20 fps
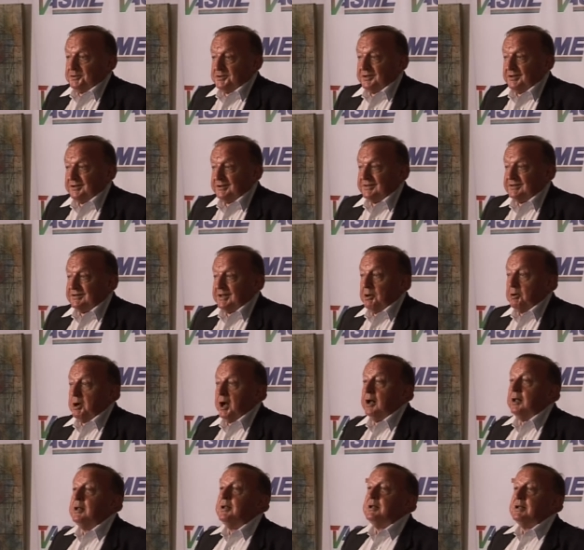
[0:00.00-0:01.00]
będzie
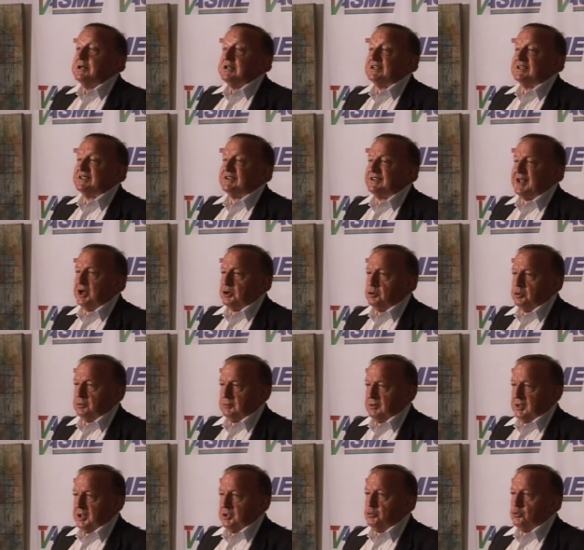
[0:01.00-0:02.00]
istniała z
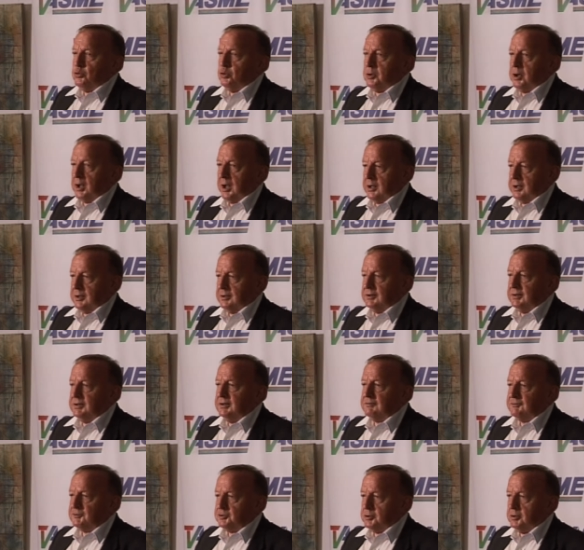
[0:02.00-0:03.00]
zachodniej Ukrainy
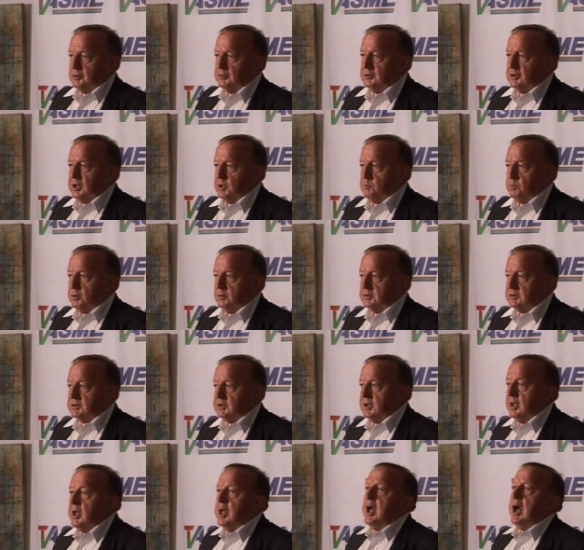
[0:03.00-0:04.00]
i wschodniej
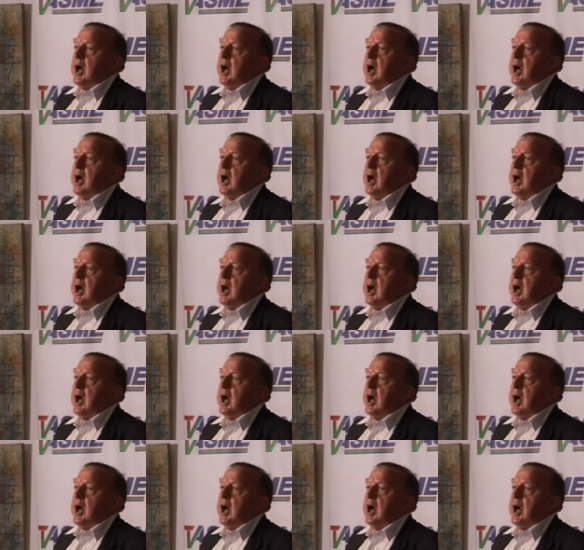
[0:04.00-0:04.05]
Polski,